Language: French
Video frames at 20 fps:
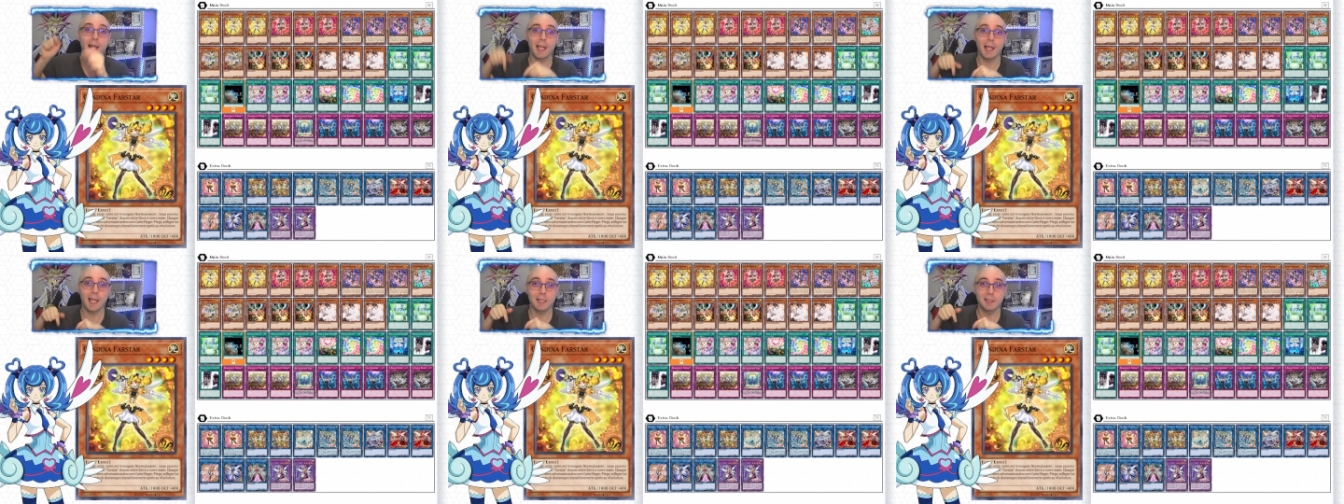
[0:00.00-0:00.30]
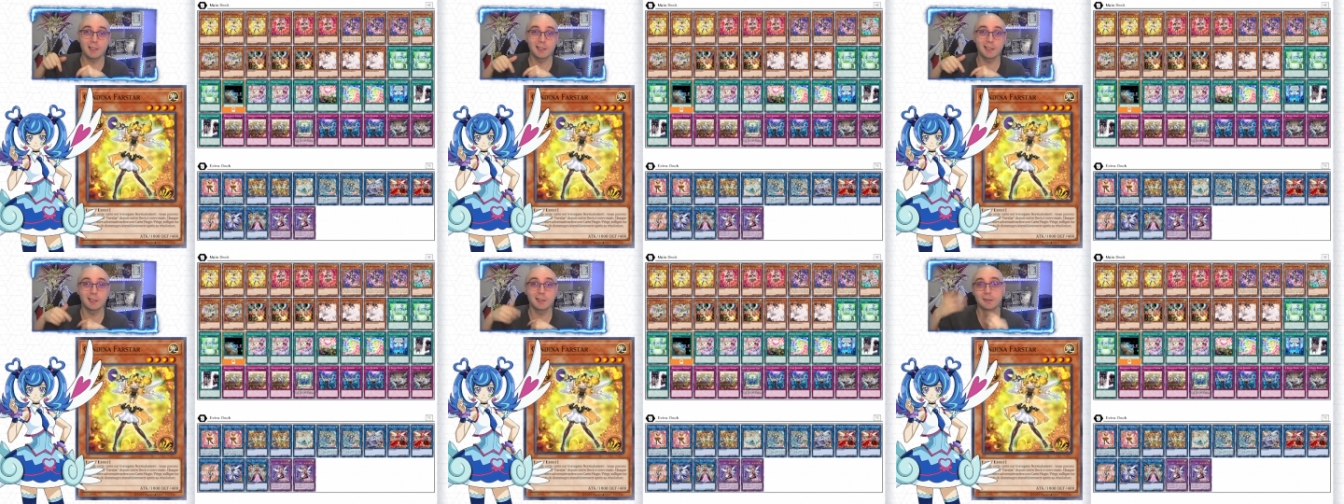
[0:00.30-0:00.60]

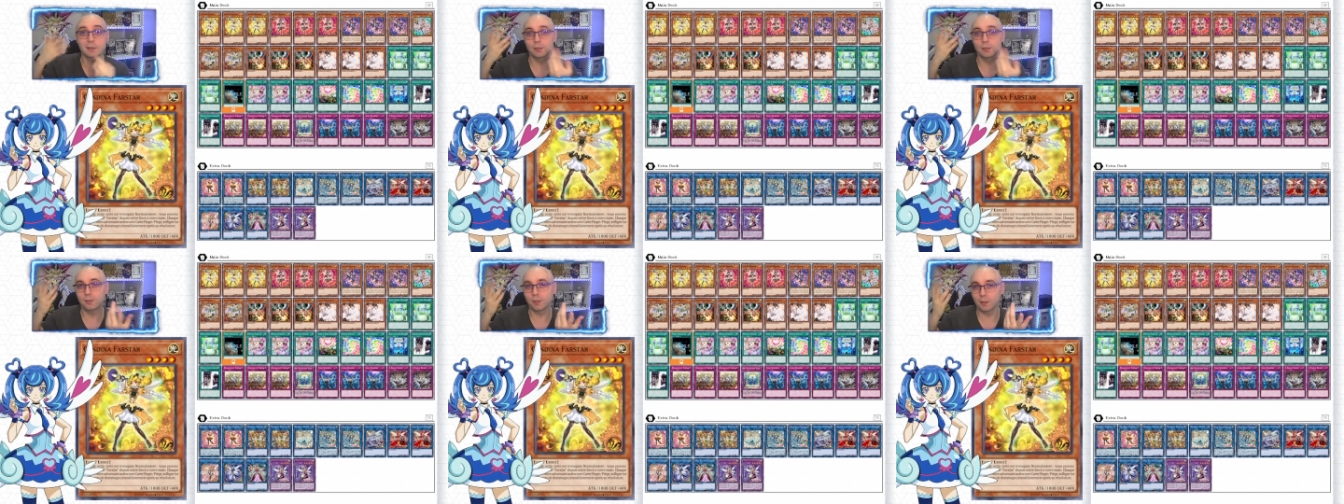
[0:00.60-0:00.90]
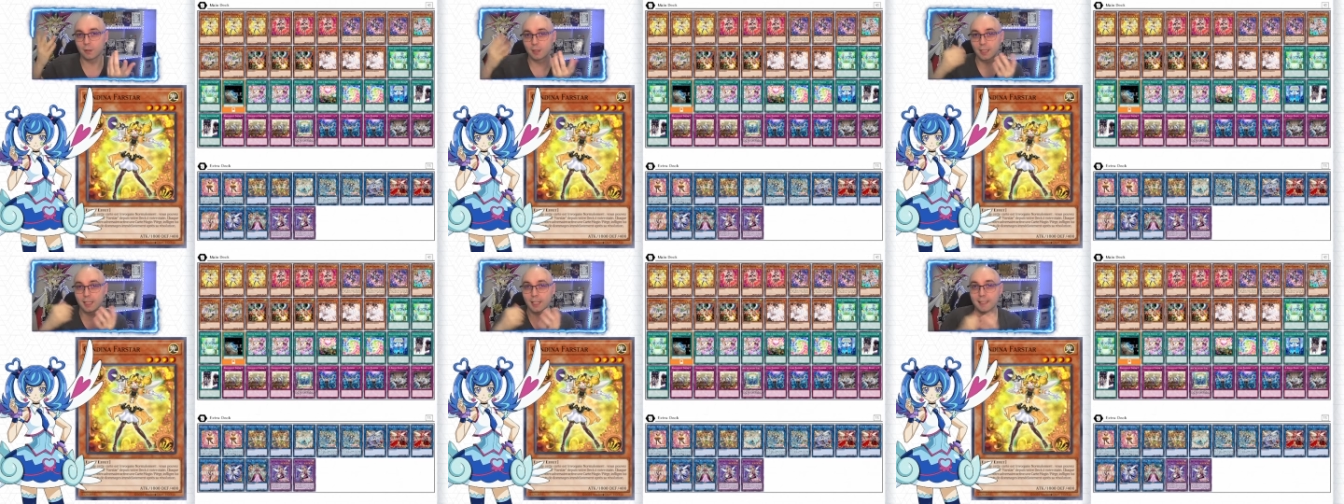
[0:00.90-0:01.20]
Angel
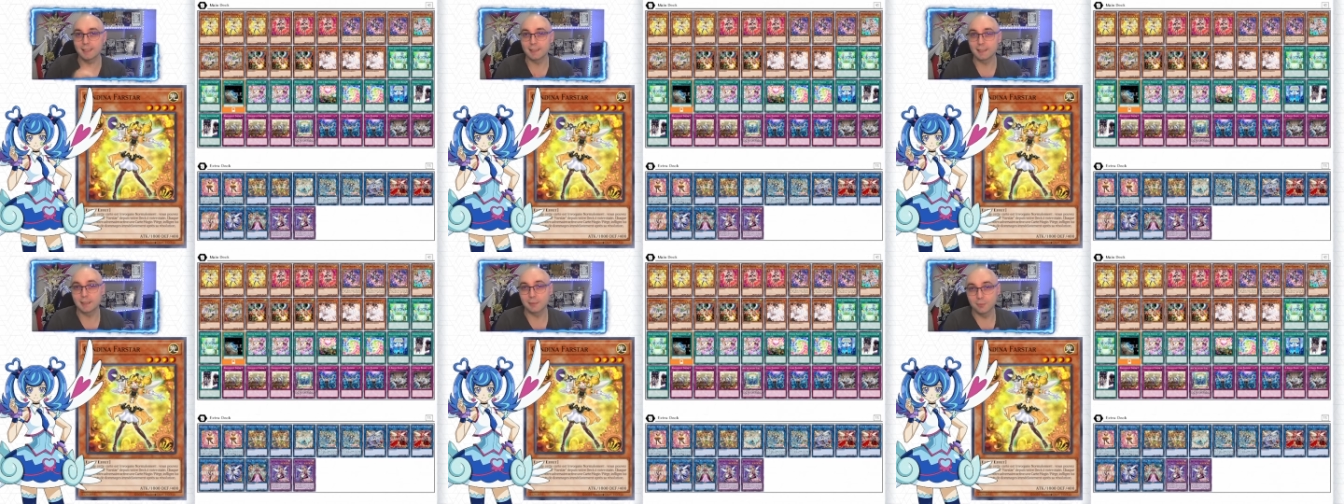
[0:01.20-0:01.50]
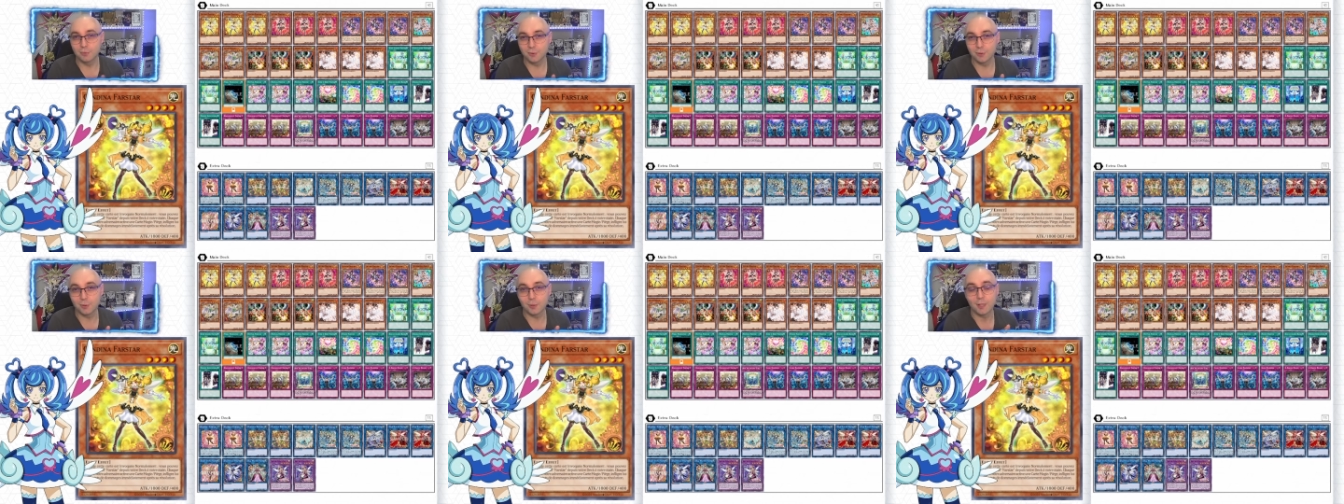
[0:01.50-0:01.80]
dans
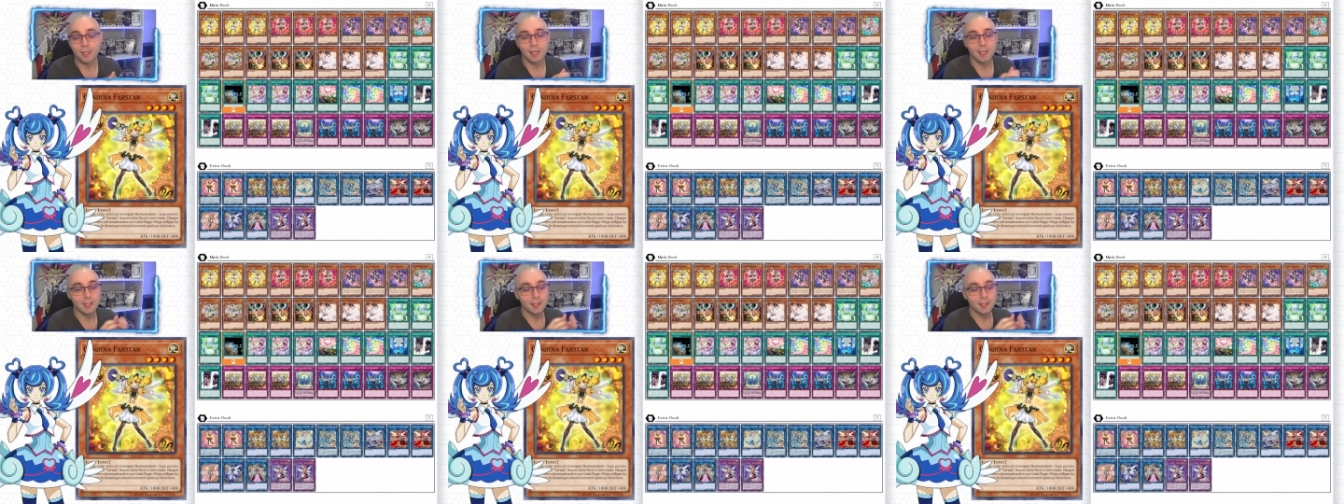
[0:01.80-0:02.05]
l'anime de